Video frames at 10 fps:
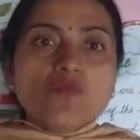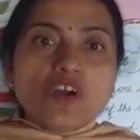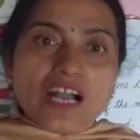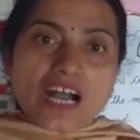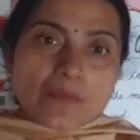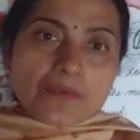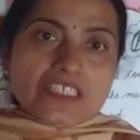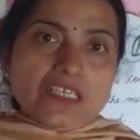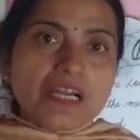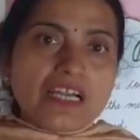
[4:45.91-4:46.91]
वो कहाँ पे
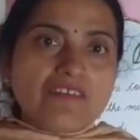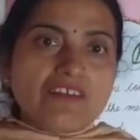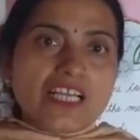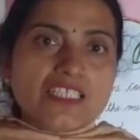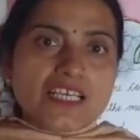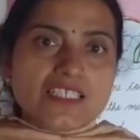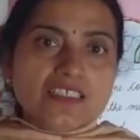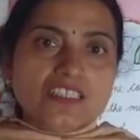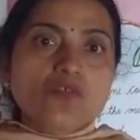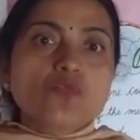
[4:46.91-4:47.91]
जमा करवाया जा
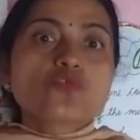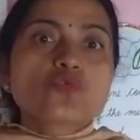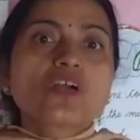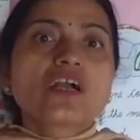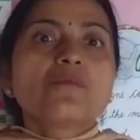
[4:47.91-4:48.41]
सकता है और उसको